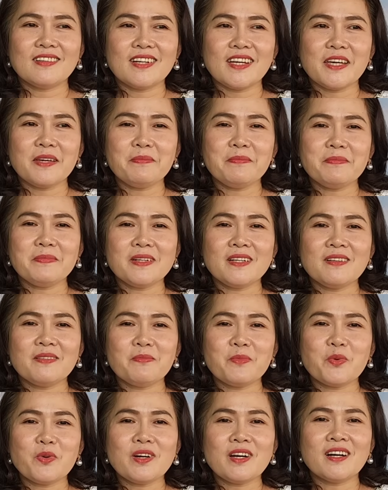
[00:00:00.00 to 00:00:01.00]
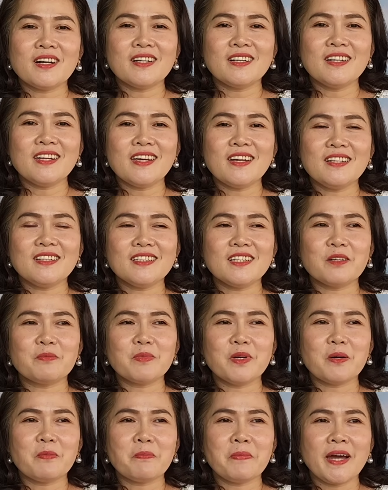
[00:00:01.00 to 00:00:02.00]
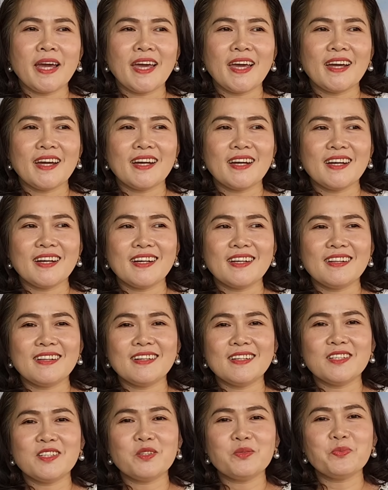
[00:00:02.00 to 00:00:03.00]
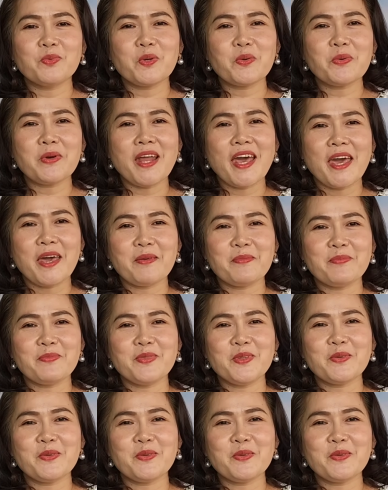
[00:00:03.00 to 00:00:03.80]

em muốn gửi đến cộng đồng mạng lời chúc tốt đẹp